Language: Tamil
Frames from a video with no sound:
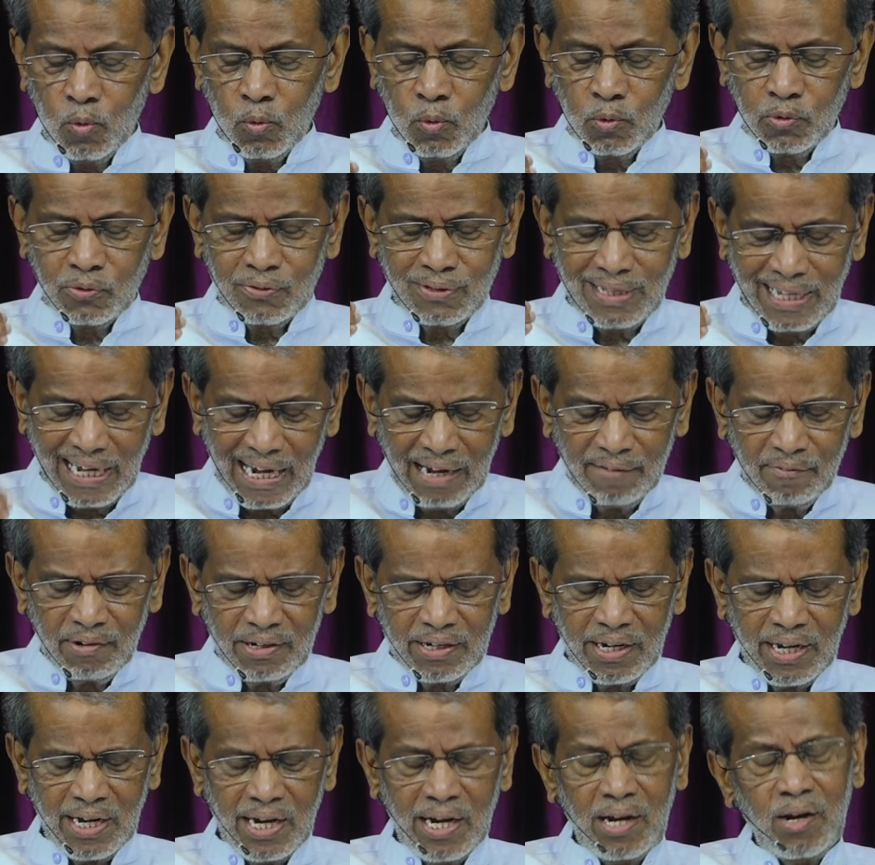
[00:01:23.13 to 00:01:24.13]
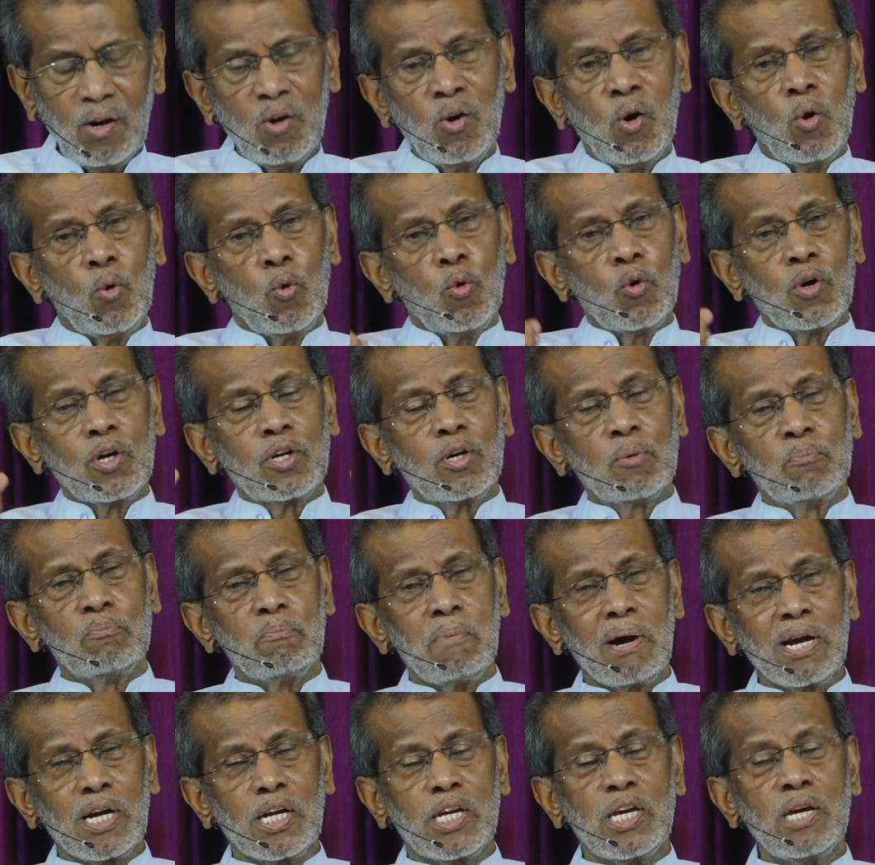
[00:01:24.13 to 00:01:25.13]
உன் தேவனே உனக்கு
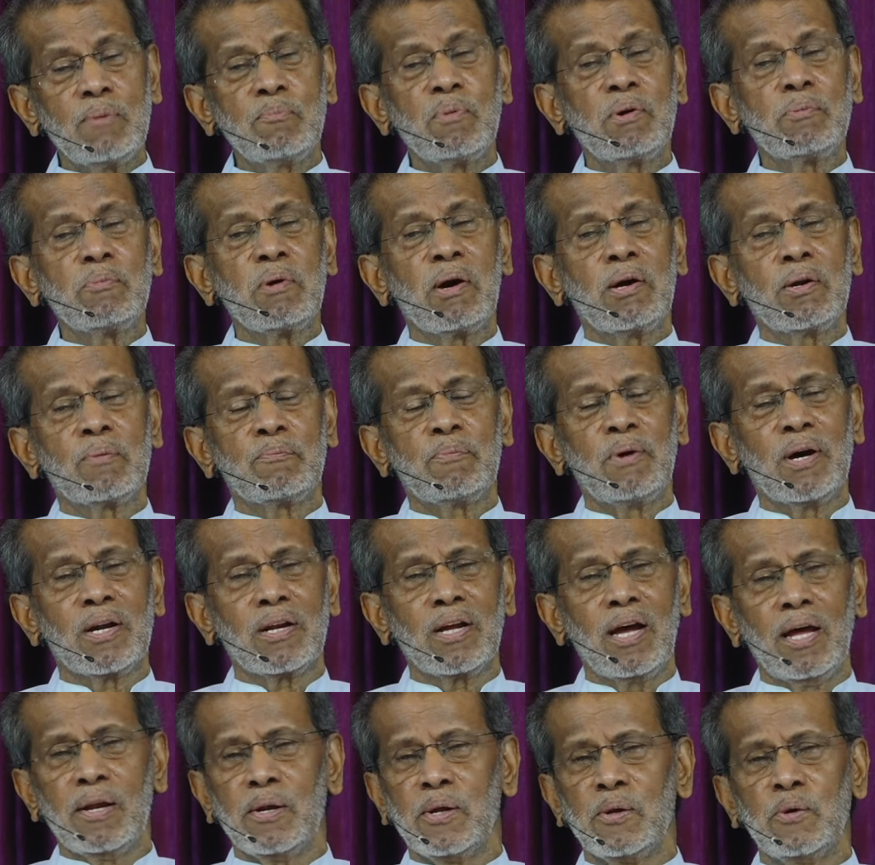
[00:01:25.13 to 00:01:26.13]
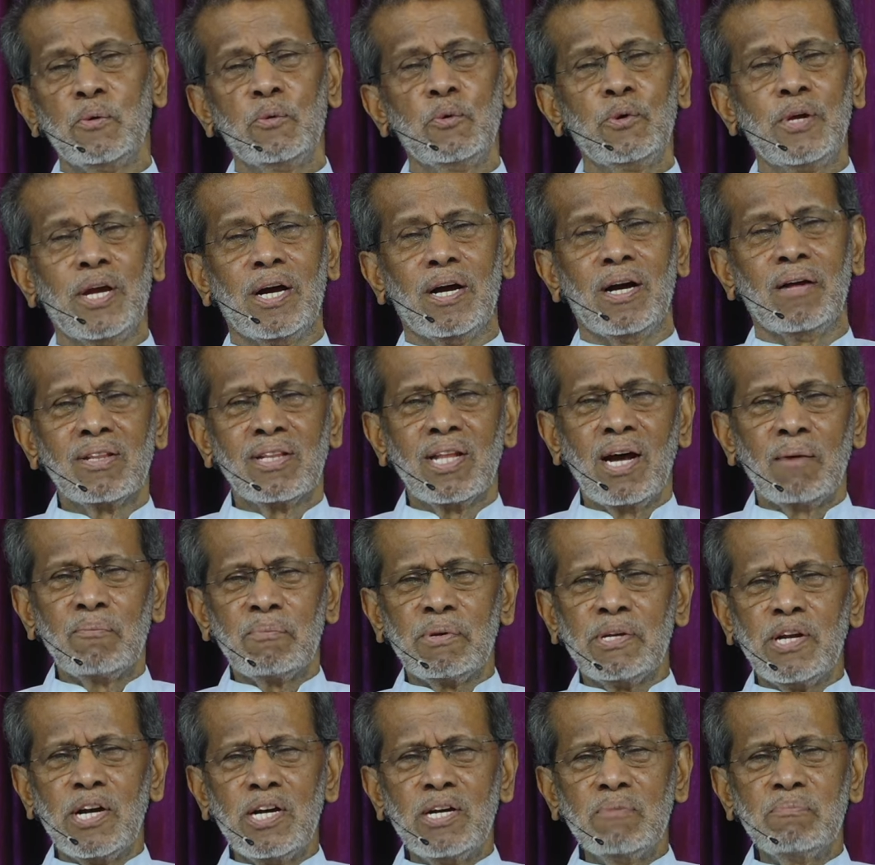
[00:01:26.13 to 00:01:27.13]
மக்கியமாக இருப்பார் அல்ல லூயா
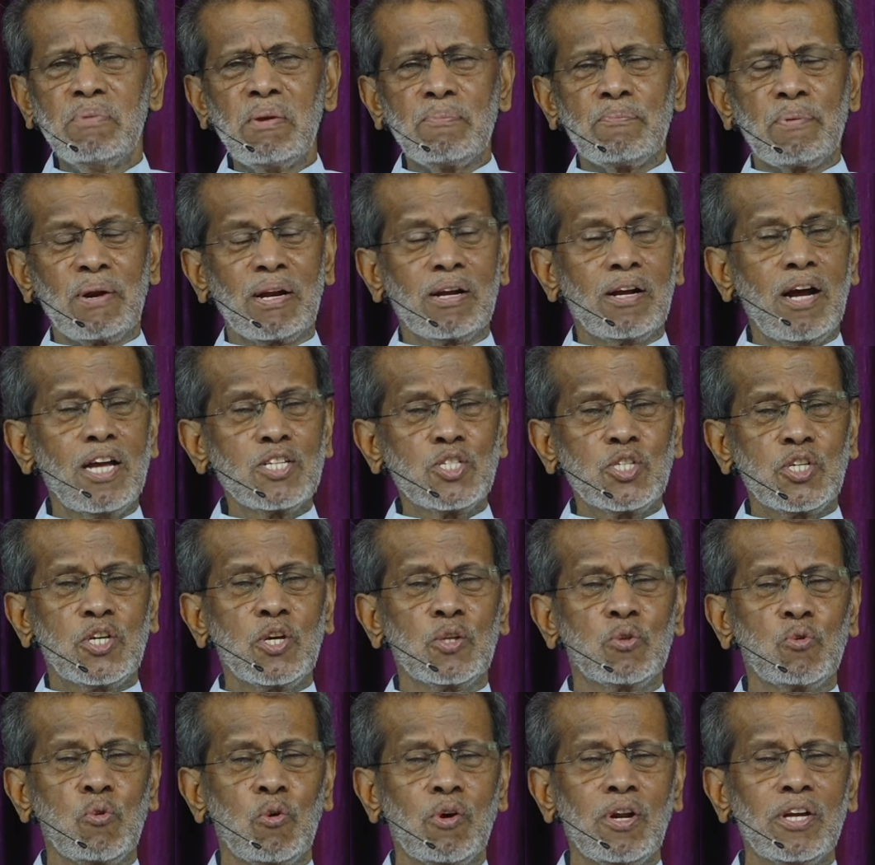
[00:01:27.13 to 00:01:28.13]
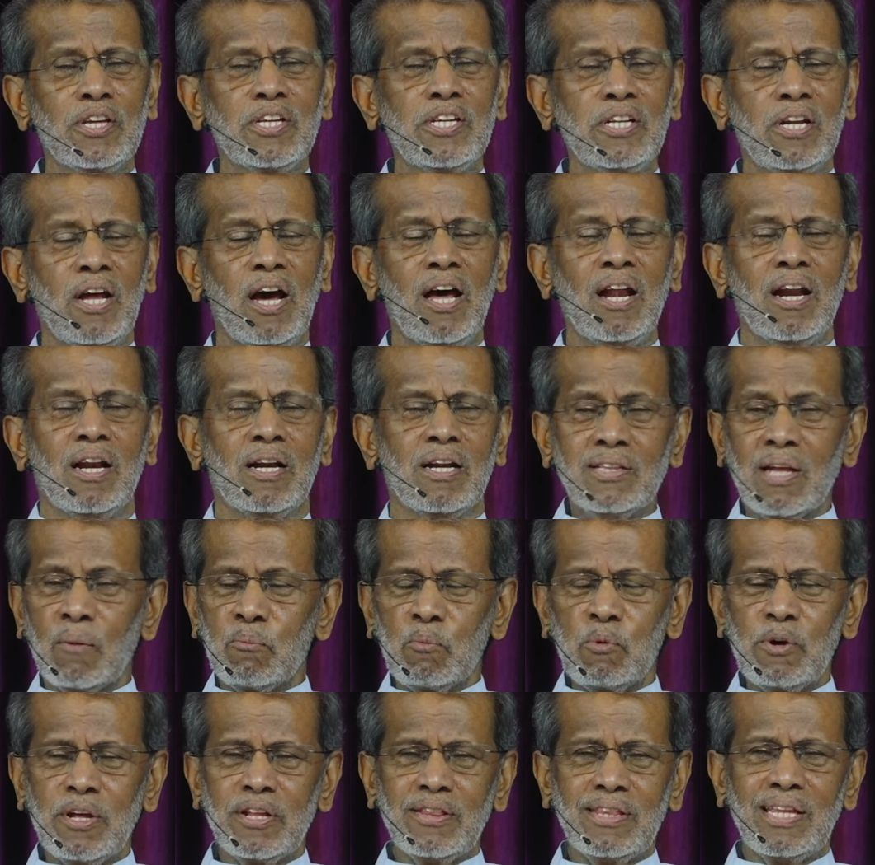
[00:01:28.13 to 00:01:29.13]
நாம் எழும்பி பிரகாசிக்க தொடங்கினால்
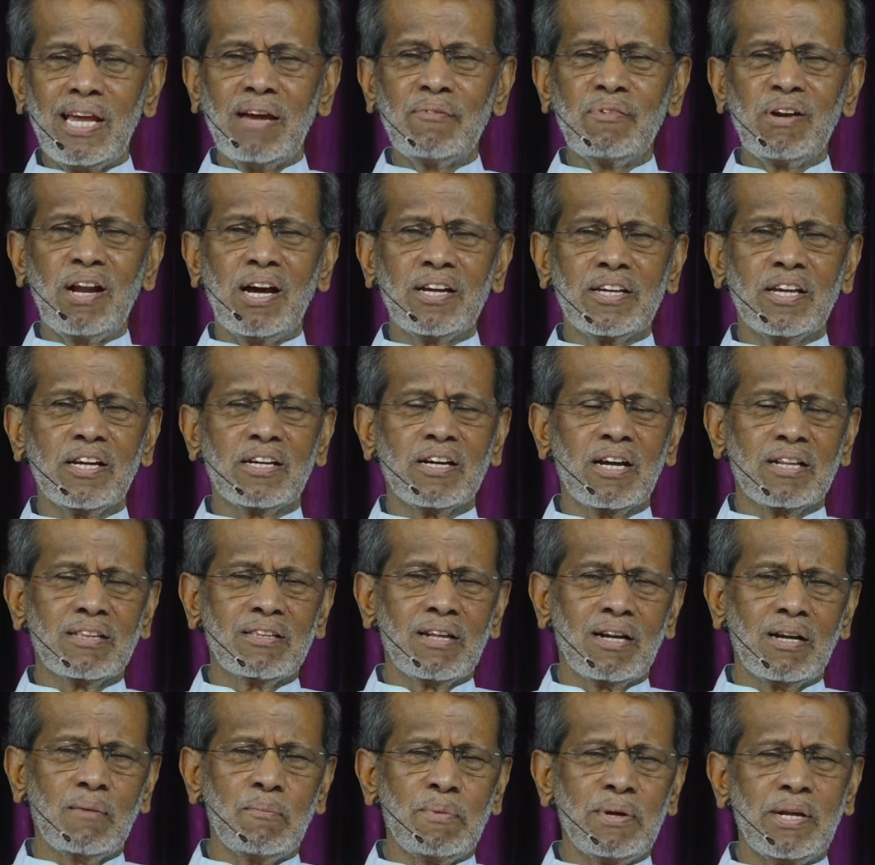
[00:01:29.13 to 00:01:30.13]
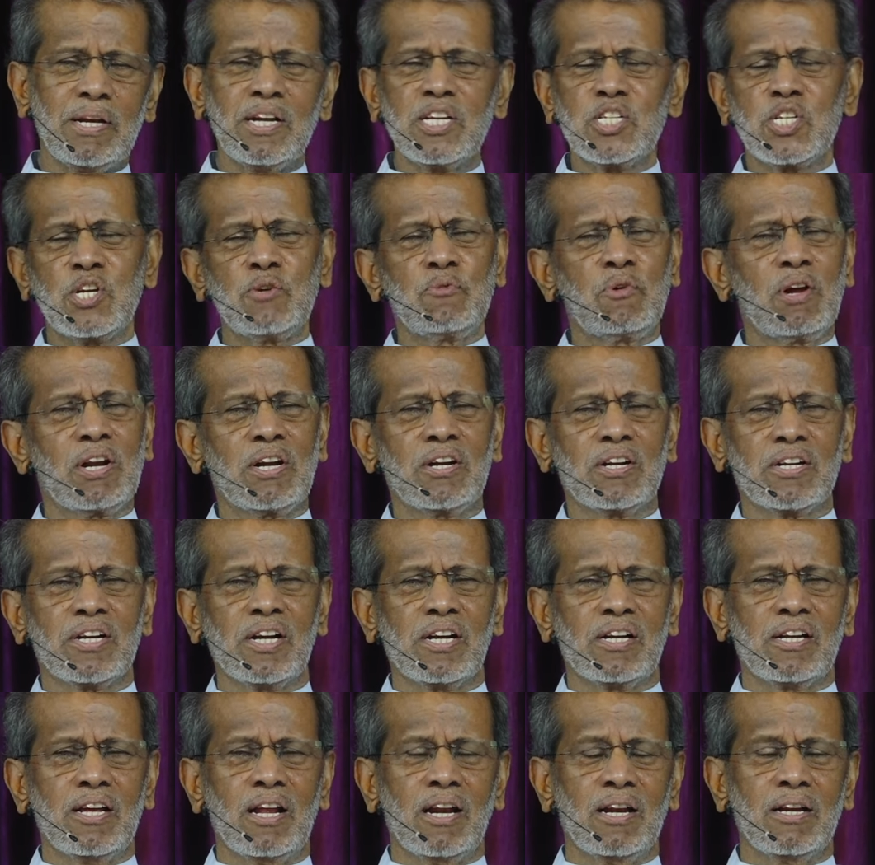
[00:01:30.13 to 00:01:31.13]
நம்முடைய தேவனாகிய கர்த்தர் நம்ம என்ன செய்வார் என்று
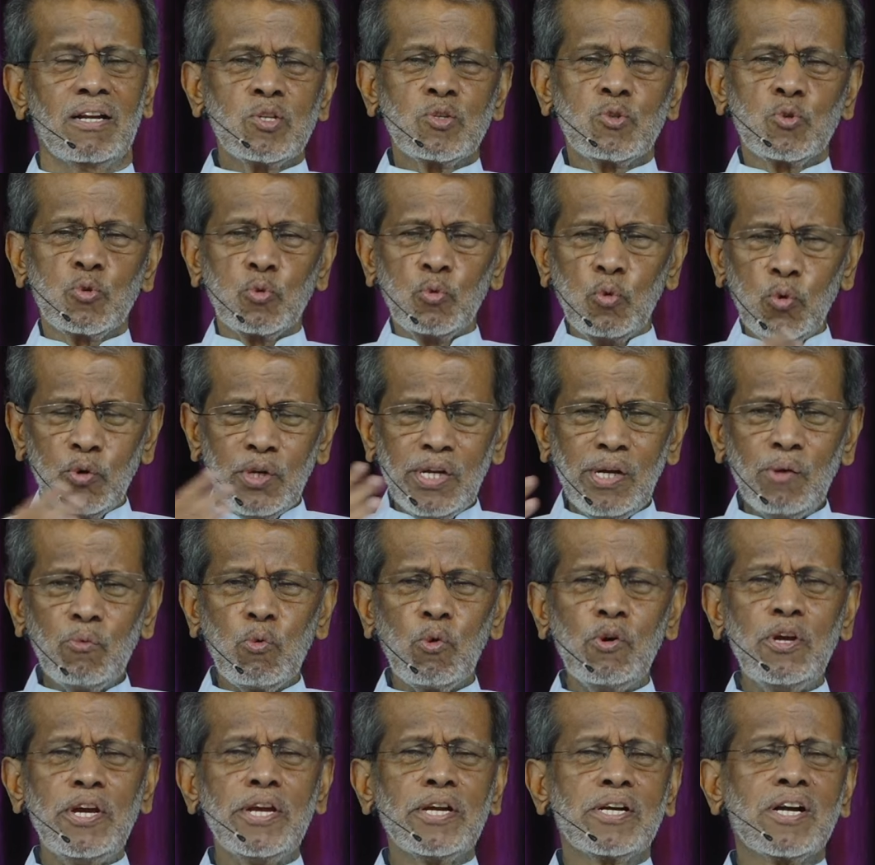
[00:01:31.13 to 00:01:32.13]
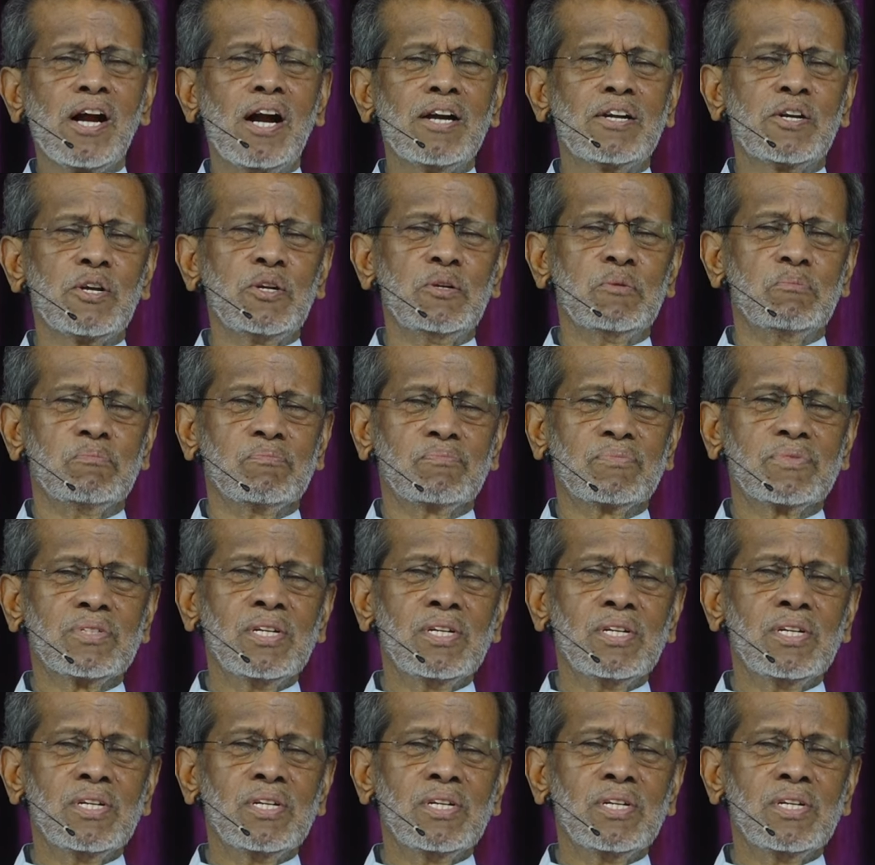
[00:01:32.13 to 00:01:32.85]
கேட்டால் சூரிய ஒளியை காட்டிலும்